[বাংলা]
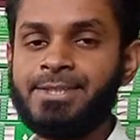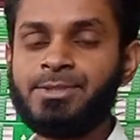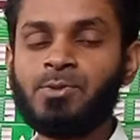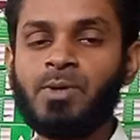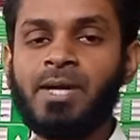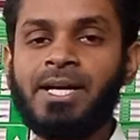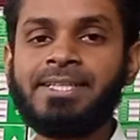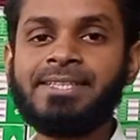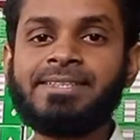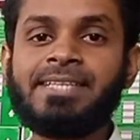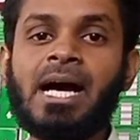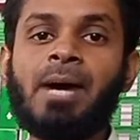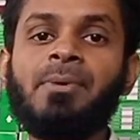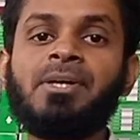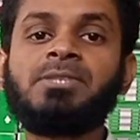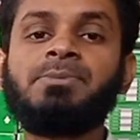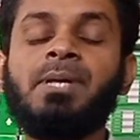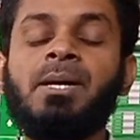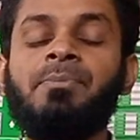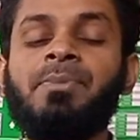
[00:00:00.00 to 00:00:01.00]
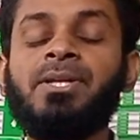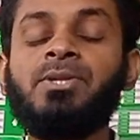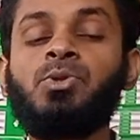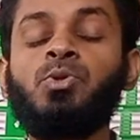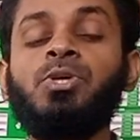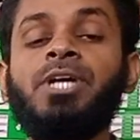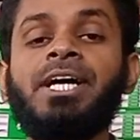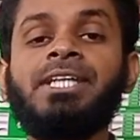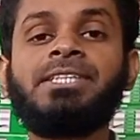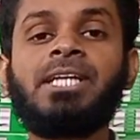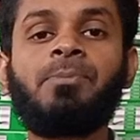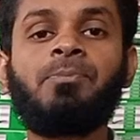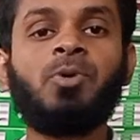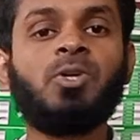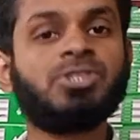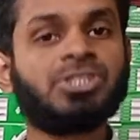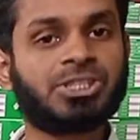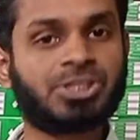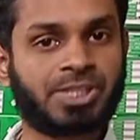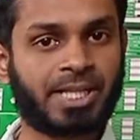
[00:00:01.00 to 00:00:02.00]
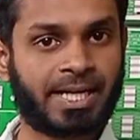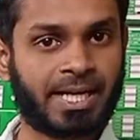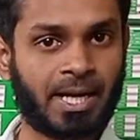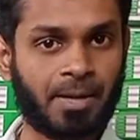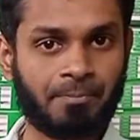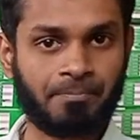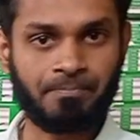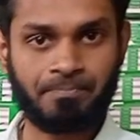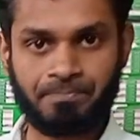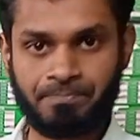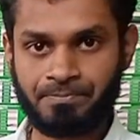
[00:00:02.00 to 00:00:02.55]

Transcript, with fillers: এই চুলাটির দাম আসবে আপনার দুই হাজার পঞ্চাশ টাকা